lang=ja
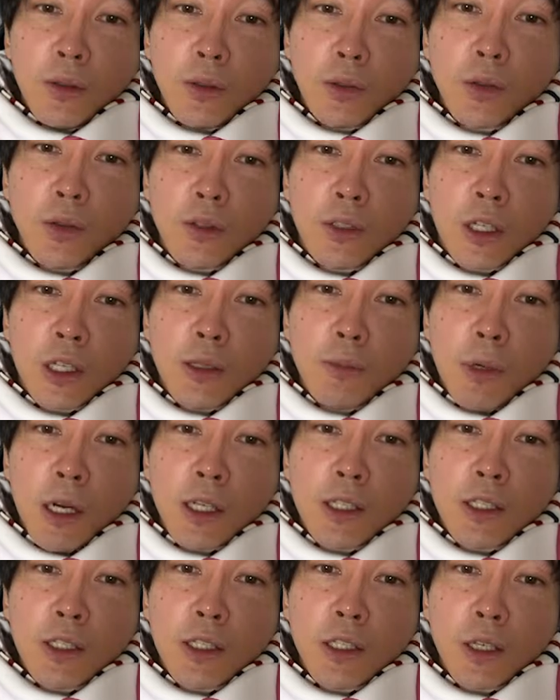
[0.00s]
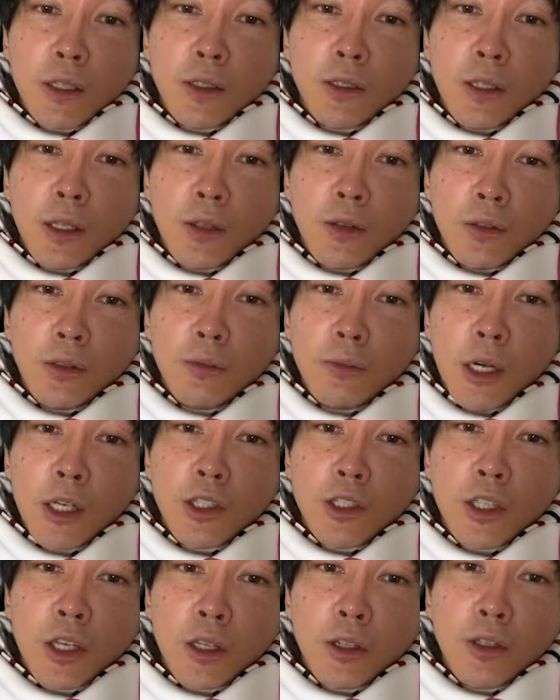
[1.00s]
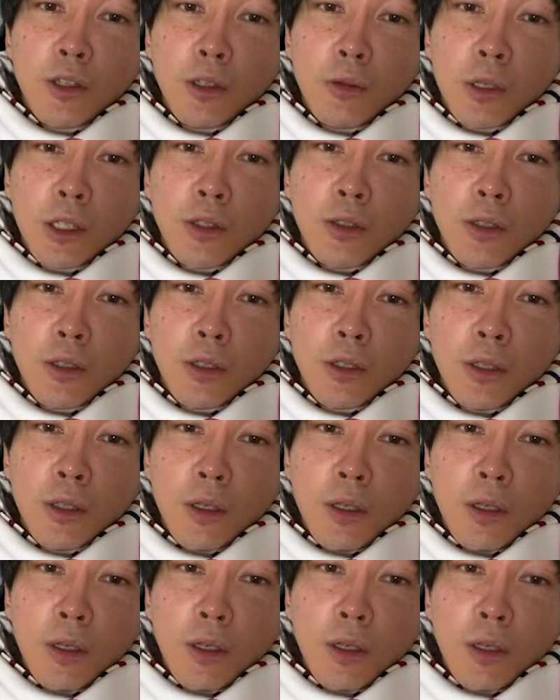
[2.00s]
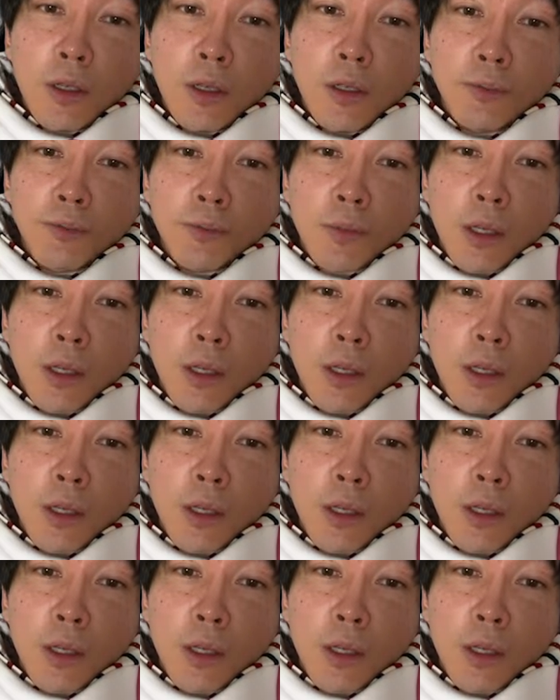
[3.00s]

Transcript: お父さんに毎月やってんの？うん、毎月やってる、やってる。うん。